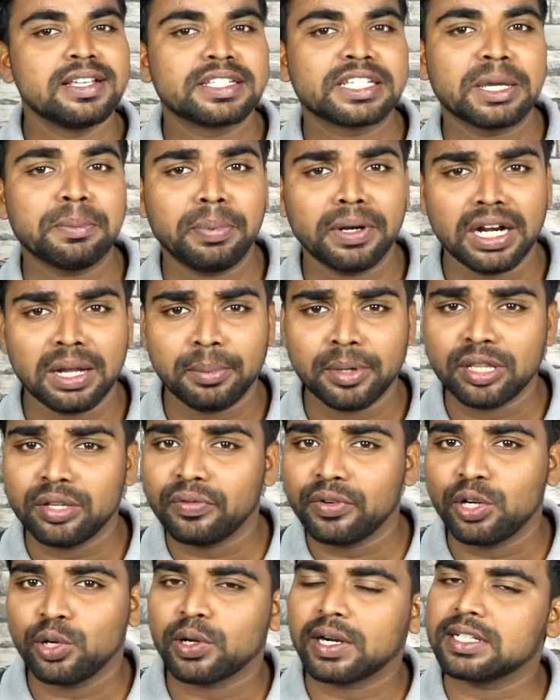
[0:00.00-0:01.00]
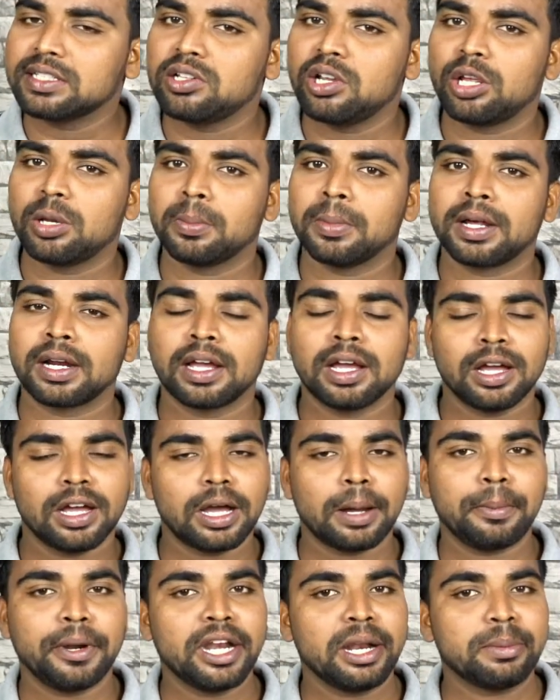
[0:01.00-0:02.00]
ஸ்கிப் பண்ணாமல் இந்த வீடியோ கடைசி வரைக்கும் பாருங்கள்
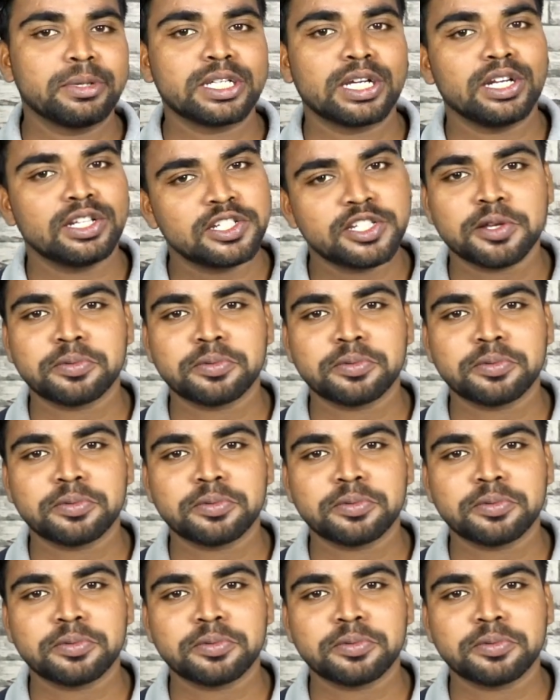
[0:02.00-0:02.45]
அப்படியே நம்ம சேனலை